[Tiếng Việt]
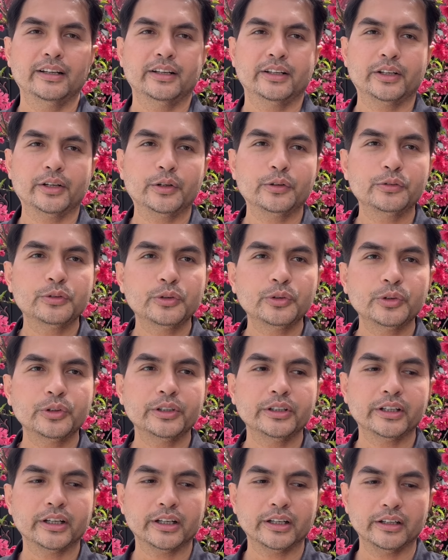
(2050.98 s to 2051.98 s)
cho nó vui
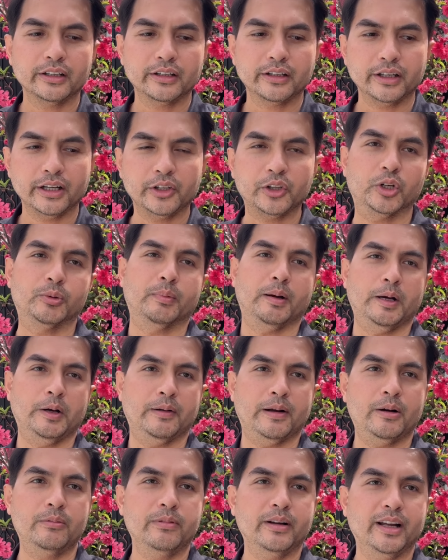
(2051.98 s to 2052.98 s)
ha, cho nó thoải mái đầu
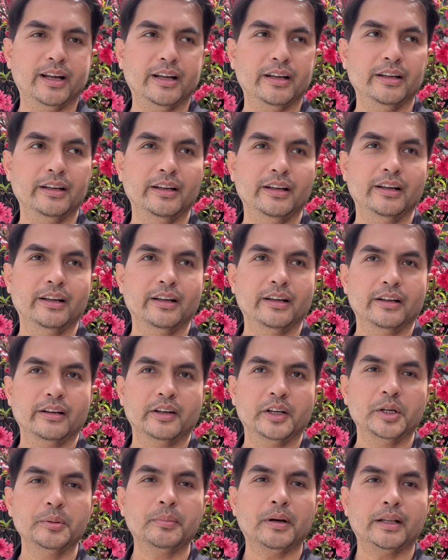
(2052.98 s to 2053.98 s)
óc ha.
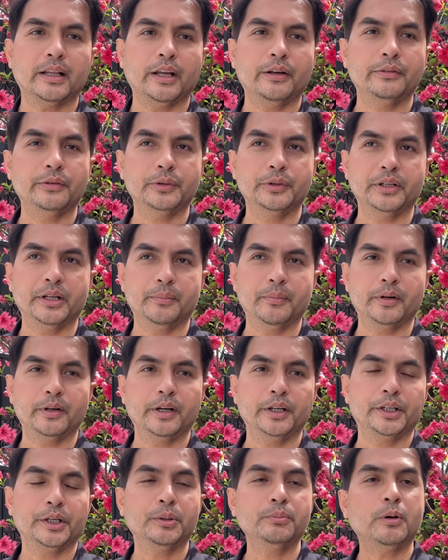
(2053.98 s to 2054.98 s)
Nếu mà thấy vui thì mọi
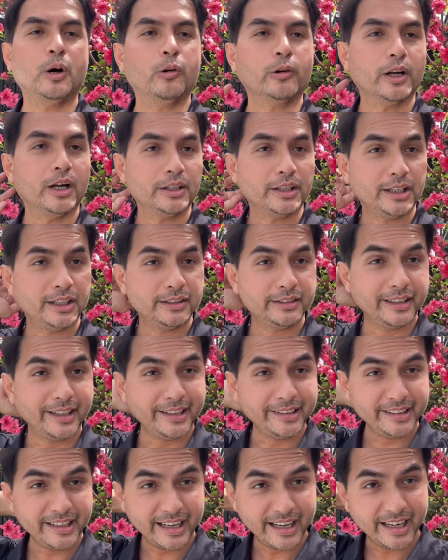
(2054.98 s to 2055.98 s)
người nhớ ủng hộ kênh nha Đức
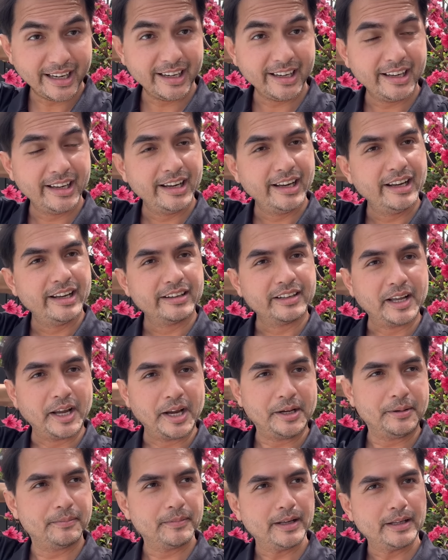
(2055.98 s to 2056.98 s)
Tiến nha.
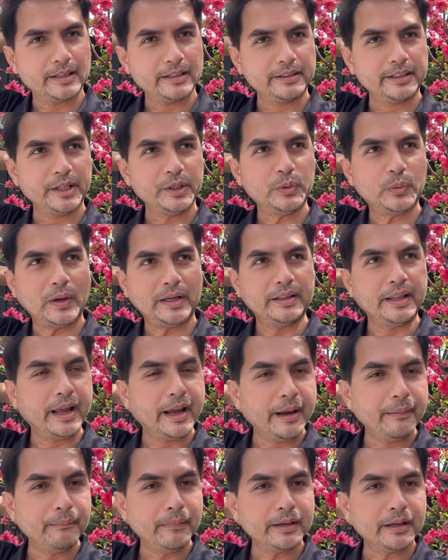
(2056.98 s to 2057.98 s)
Để mà Đức Tiến quay
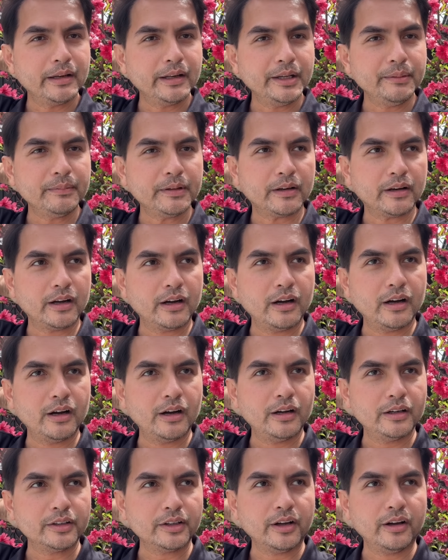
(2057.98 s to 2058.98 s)
thêm mấy cái clip nào đó
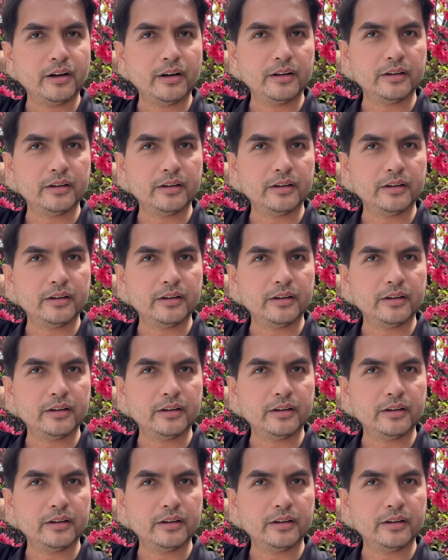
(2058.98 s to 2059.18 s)
cho